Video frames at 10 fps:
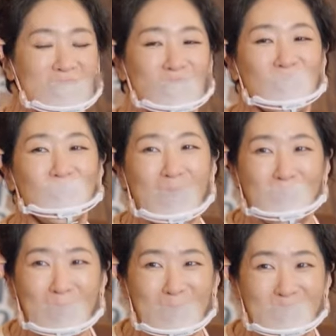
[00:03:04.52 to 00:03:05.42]
이름은
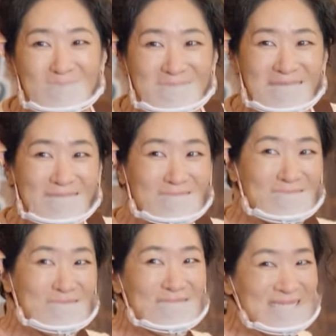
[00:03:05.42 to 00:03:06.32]
안
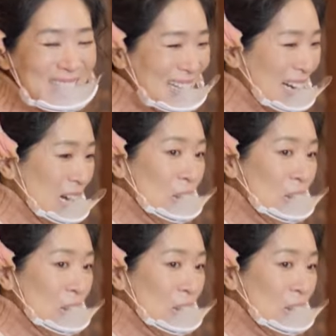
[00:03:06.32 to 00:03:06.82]
밝혔잖아요.